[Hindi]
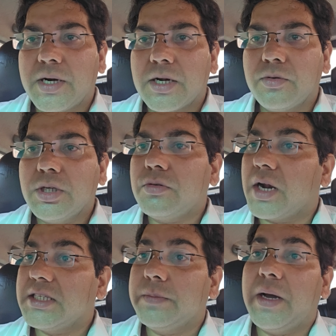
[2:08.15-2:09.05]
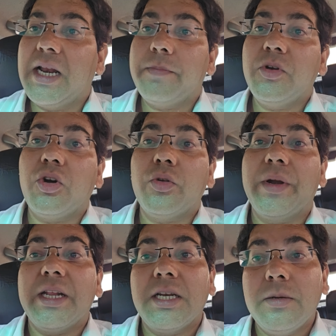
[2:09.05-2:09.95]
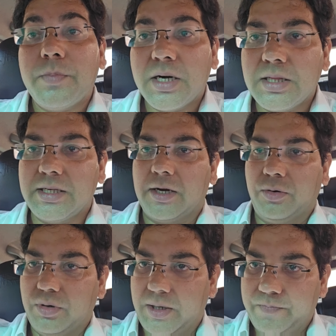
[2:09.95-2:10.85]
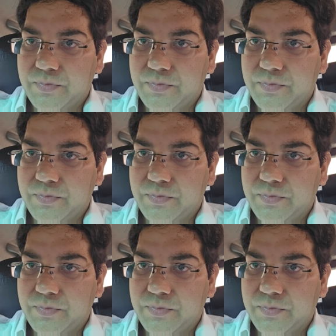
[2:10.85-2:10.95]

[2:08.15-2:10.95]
पढ़ रहे होंगे तो राज्यपाल आपने ऑटोमेटिकली पढ़ लिया होगा